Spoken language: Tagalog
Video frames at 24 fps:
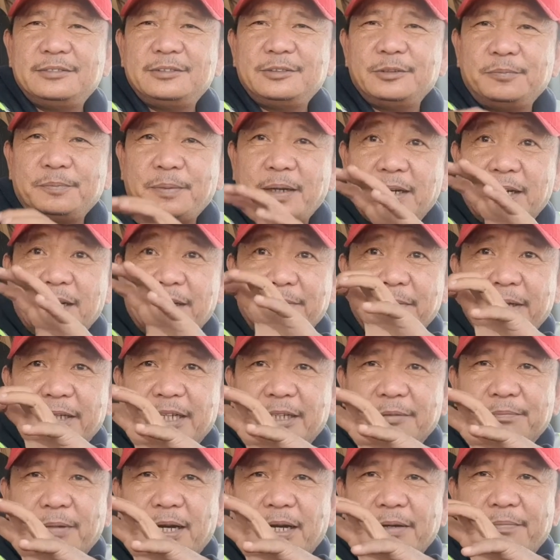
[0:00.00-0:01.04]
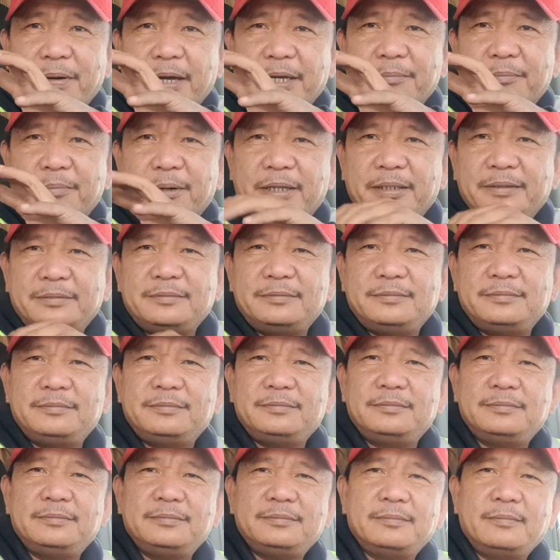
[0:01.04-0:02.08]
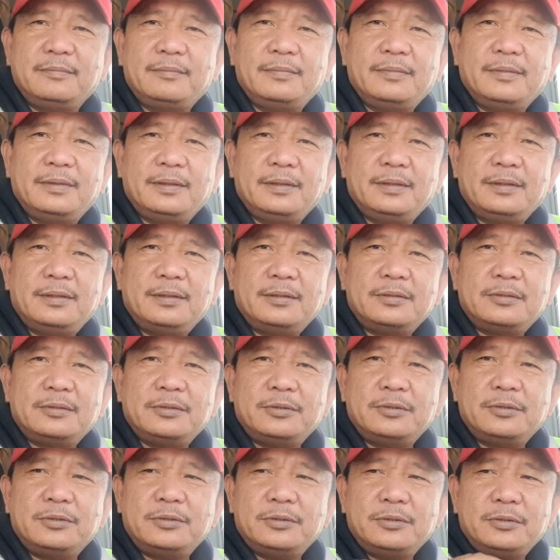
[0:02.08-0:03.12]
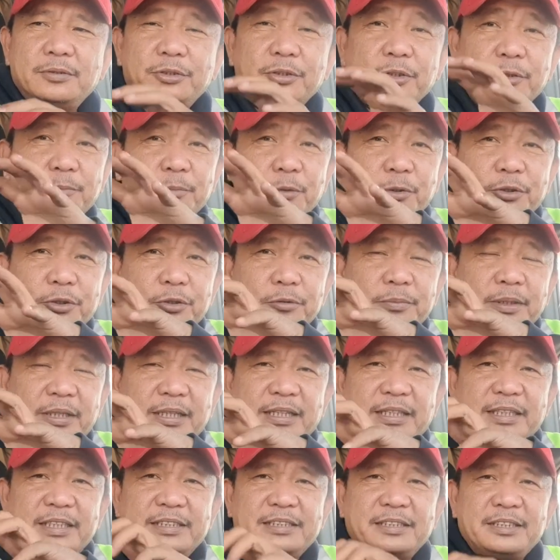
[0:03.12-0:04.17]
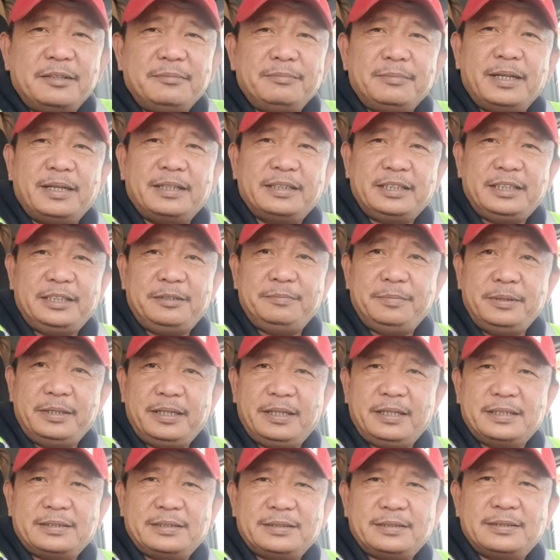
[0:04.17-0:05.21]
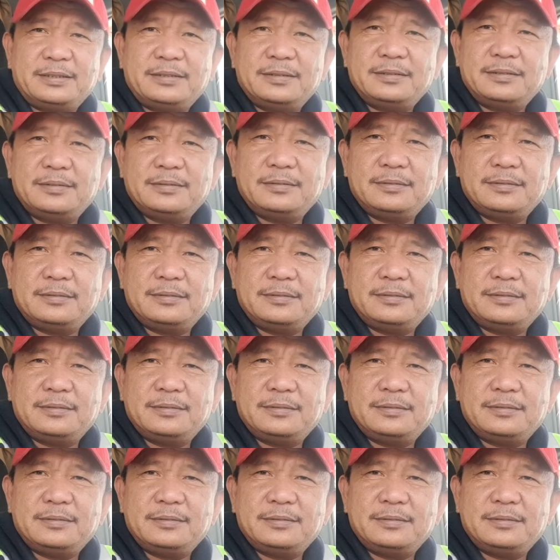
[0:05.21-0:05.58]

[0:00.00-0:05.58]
So parang may nagba-vibrate. So yun po yung mechanism ng ABS. E